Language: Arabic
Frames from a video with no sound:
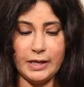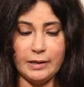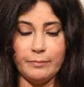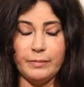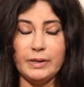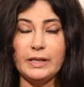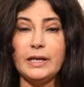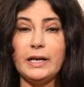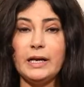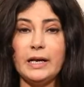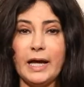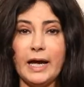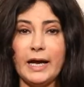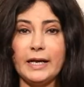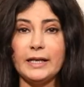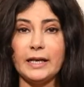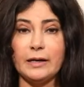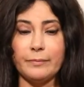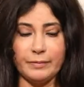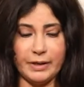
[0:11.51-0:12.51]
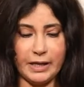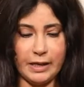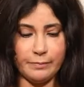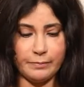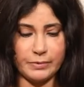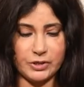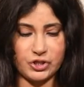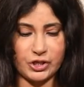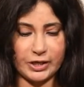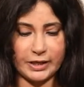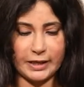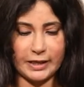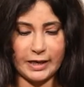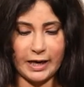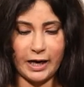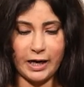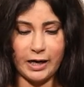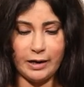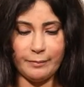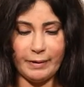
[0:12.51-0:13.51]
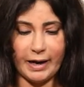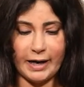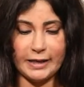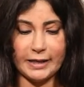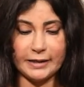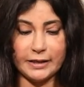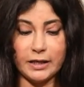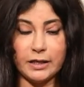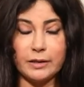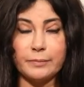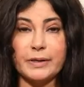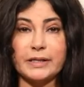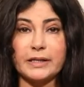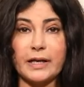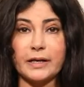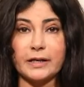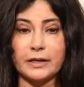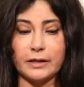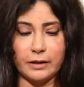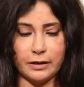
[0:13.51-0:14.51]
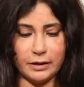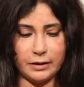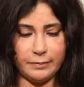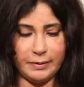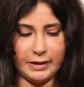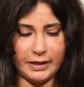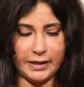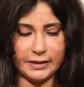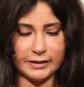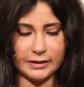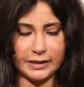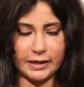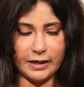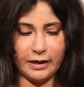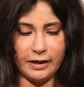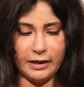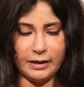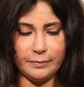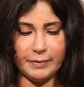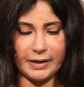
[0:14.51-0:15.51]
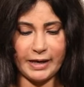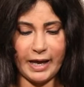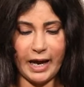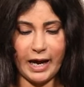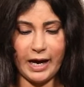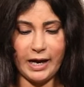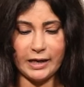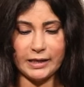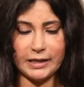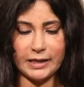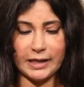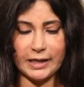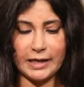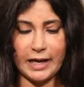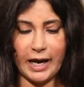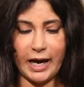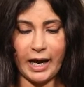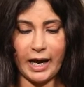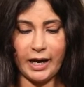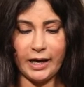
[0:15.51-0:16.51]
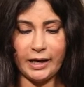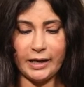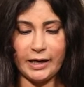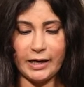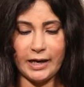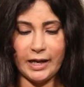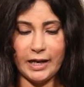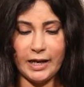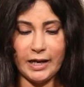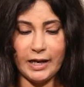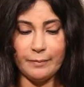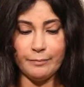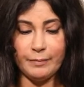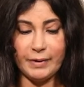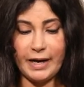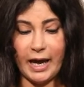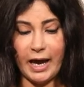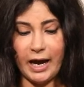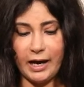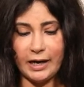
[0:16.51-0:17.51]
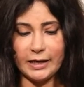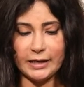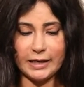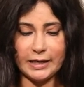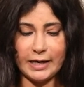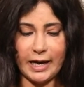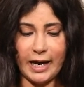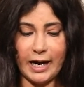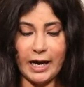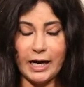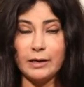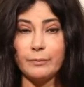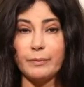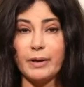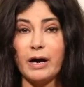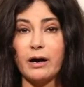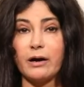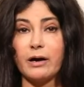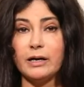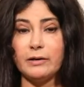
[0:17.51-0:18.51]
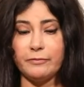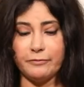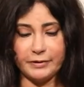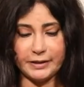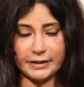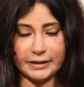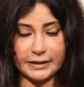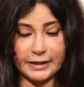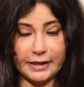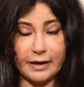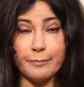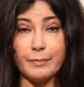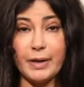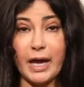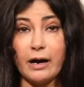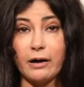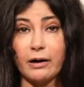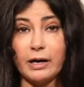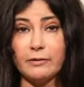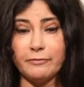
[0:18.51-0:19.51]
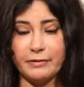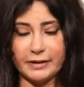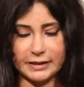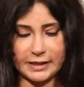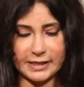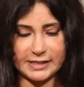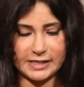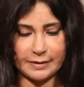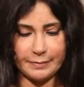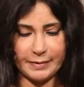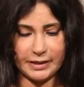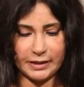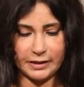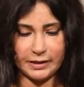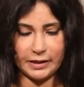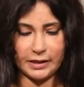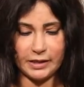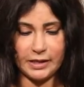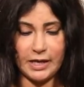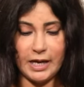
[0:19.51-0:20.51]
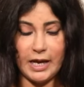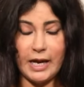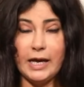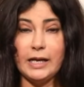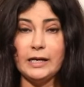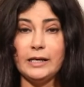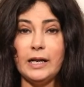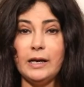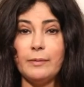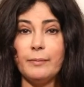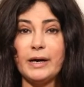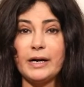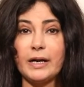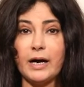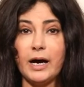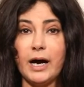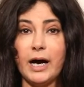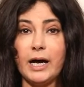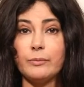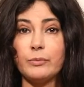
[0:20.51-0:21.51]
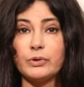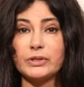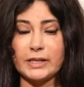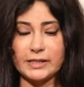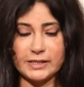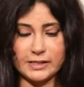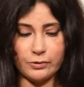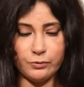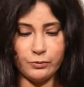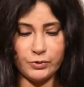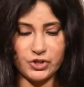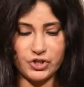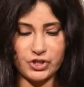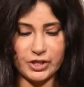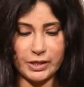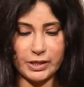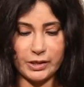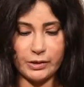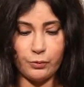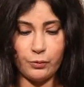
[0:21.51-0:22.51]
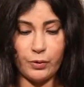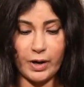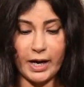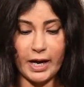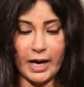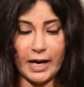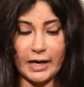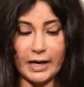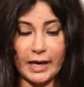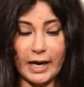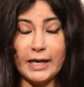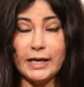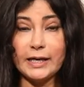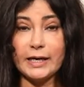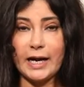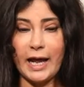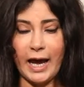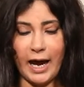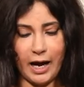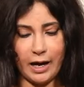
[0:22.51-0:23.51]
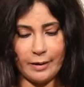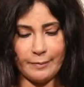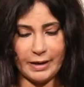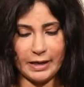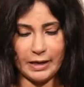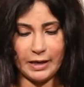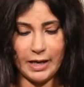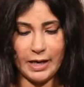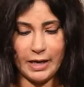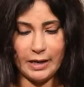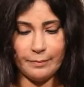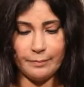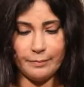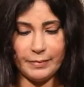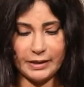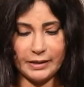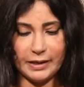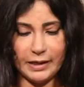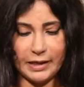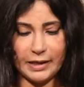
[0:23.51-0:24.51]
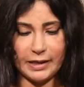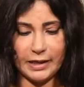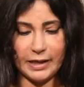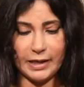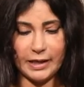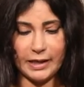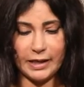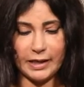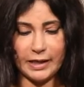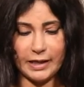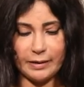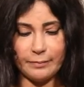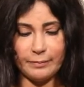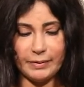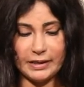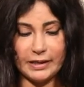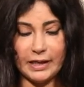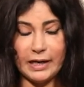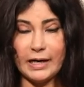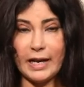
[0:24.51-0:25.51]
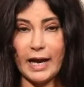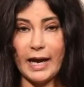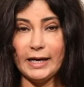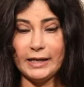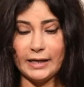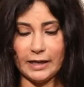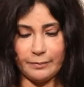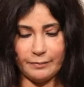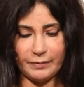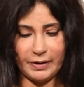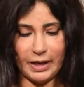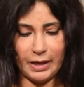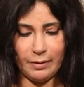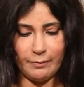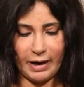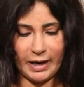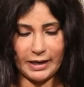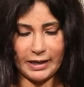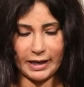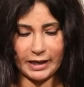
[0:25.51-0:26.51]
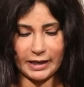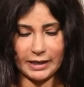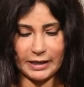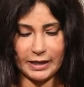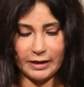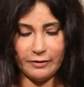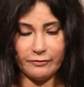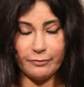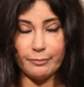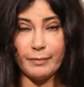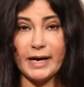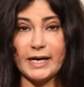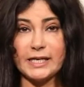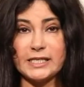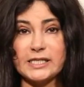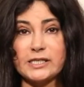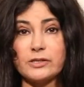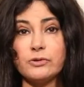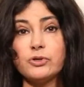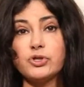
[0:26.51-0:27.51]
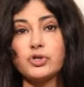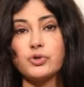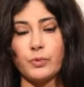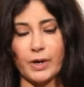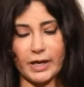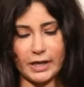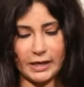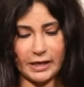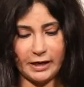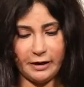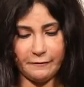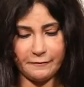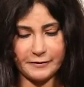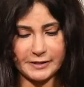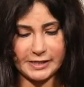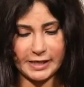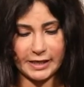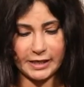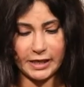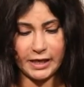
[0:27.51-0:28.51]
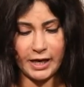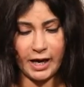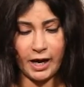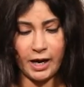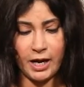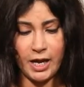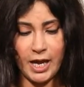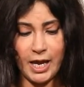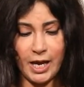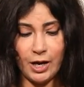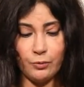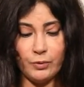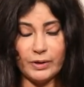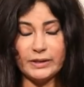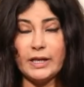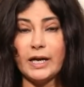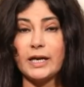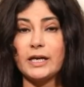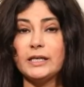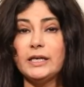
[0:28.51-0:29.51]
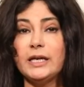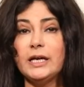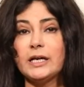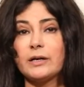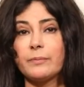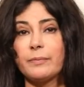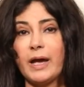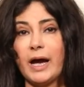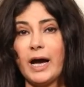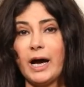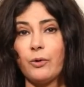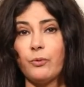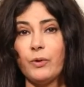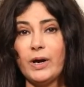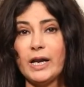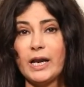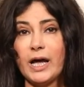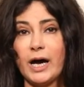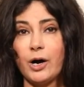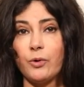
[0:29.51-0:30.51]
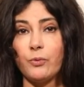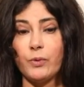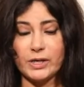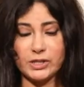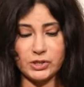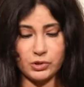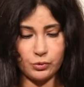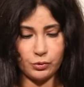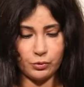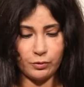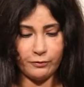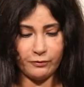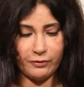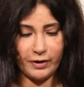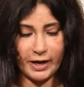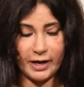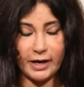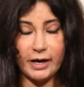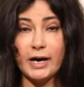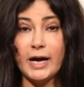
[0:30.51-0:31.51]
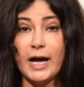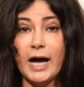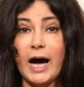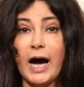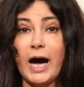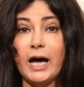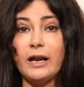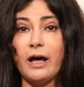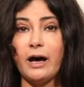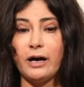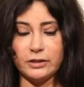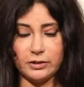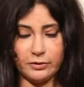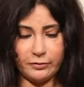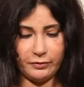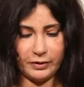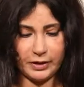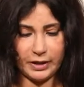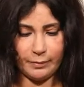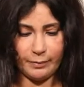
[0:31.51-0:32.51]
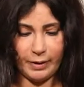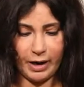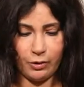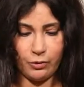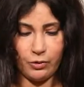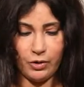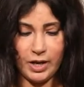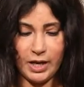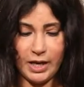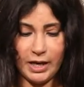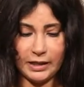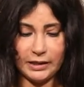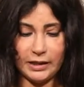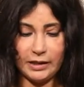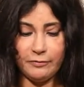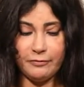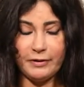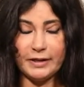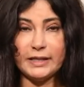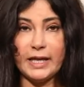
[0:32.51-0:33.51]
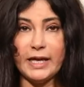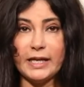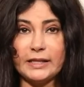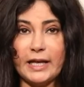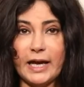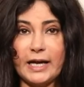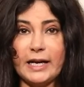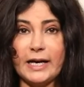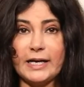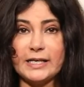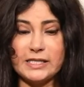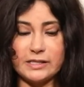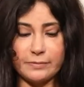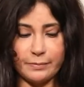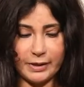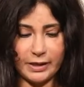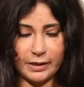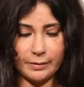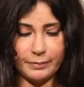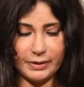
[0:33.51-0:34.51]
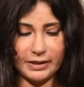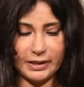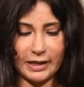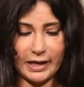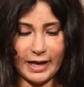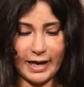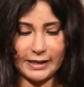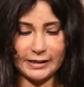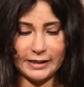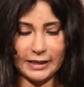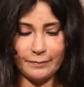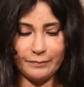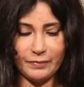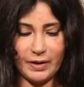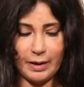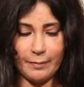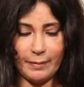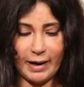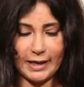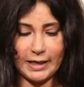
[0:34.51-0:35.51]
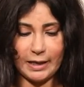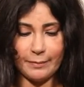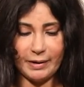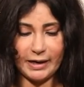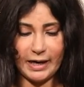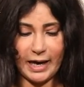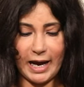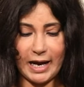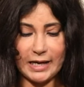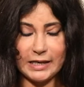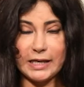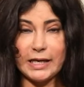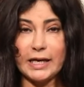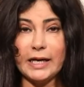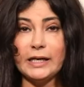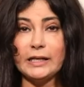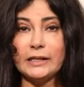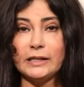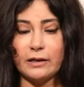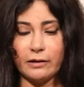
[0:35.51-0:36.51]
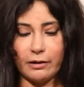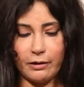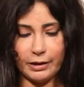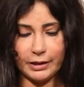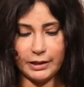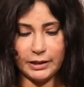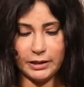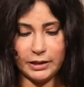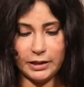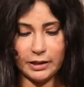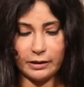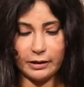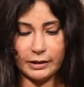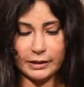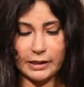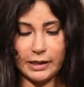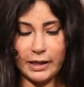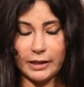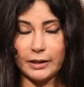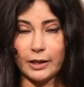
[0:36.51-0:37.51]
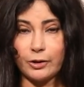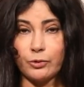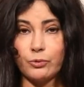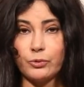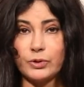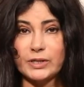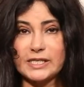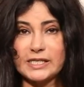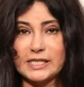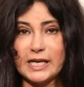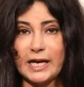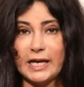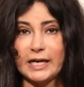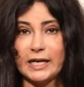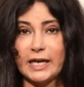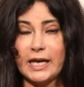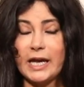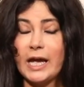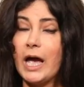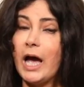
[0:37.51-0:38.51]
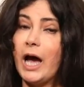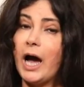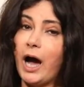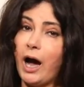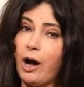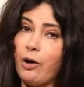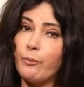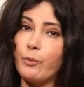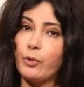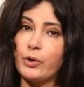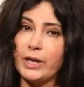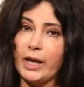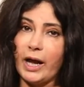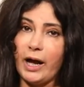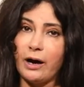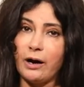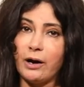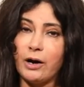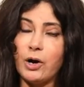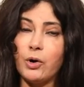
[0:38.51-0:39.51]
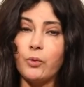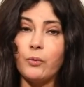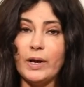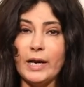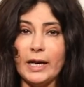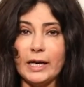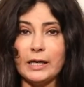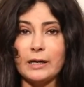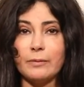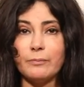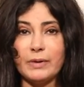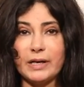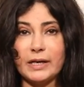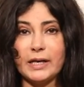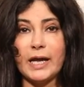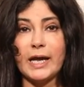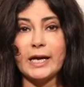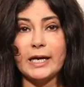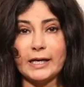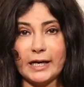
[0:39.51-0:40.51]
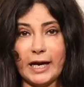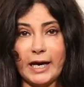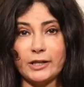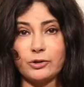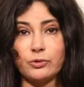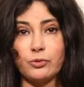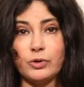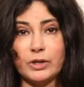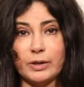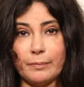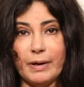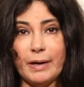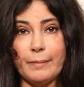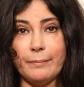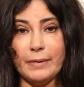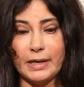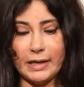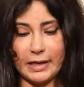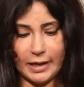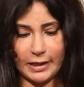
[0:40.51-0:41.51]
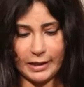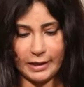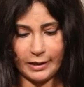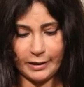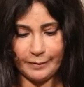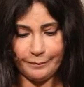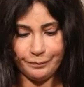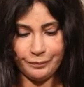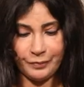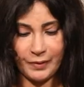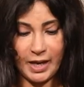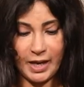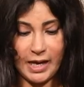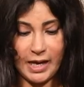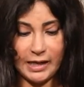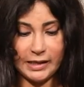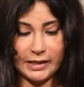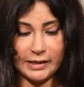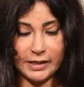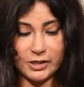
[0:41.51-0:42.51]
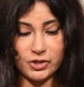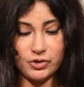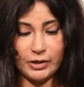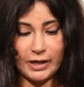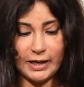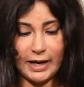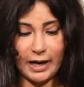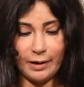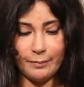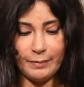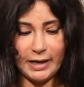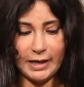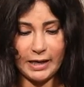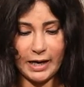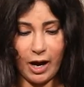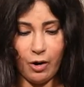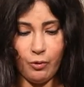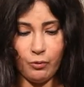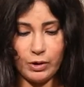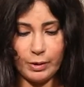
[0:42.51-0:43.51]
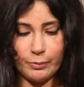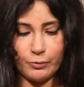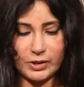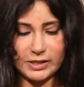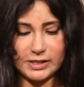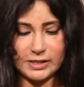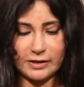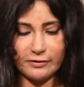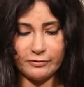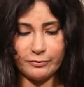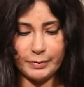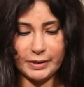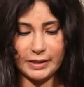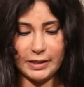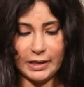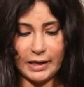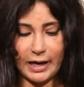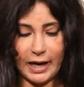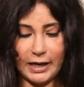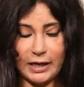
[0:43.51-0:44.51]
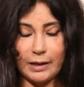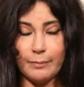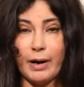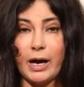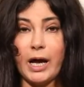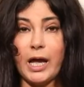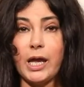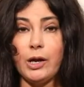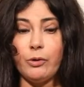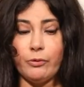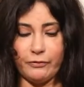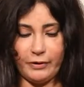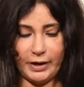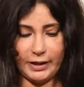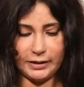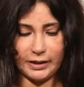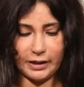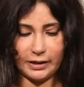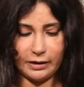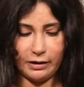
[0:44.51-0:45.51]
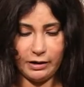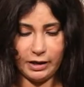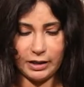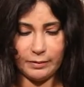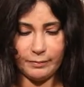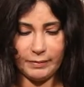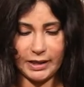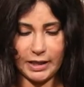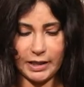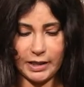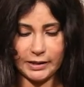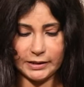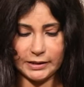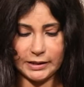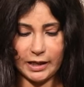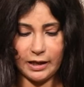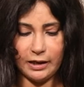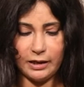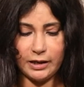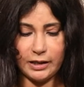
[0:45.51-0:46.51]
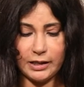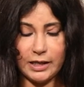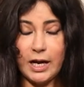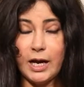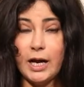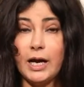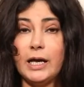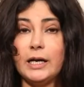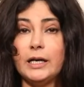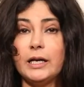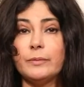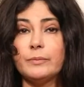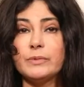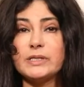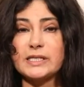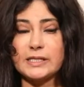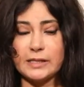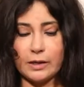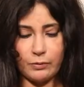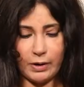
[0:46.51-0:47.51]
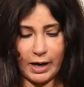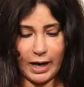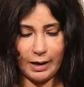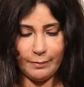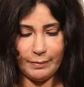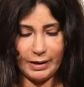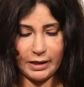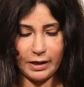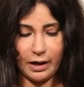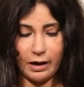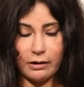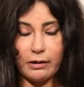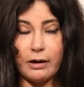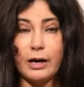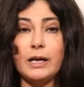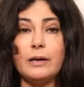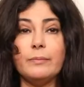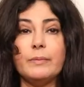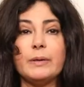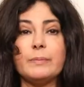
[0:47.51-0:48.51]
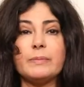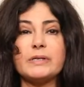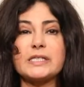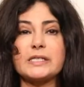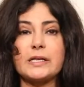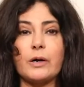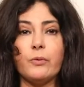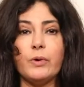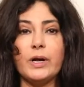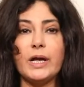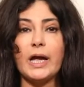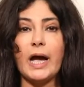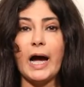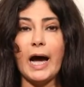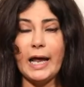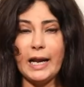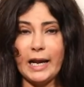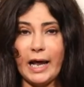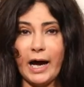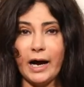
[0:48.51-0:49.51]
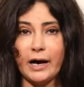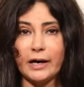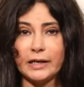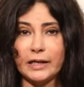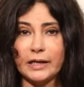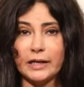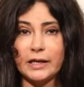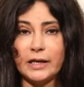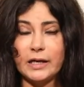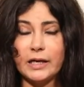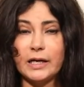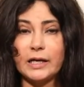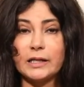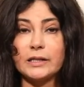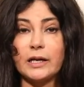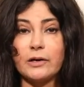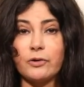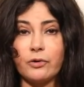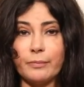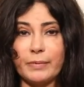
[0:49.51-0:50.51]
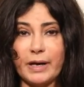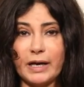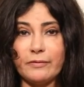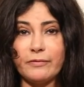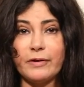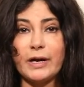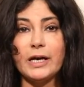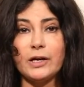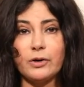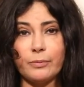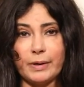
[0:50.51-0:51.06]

بدل هيدا المنام بشكل عام على رغبة الرأي بالانتقال من حالة إلى حال من حال إلى حال بأقل فترة بأقل فترة زمنية للمرأة المتزوجة والغير الحامل بدل آه، بدل هيدا المنام على خلاف مع الزوج وخلاف سريع وتغيير بأحوالها وظروفها العاطفية معه للفتاة العزباء بدل هيدا المنام على مرحلة انتقالية قد لا تكون سهلة أو مريحة ولكن بالنهاية رح تكون مهمة لأ عنها لرجل الأعمال أو لموظف بدل على مخاوف عند الرأي من الانتقال لمستوى عمل أقل من مستواه الحالي نضلكم بألف خير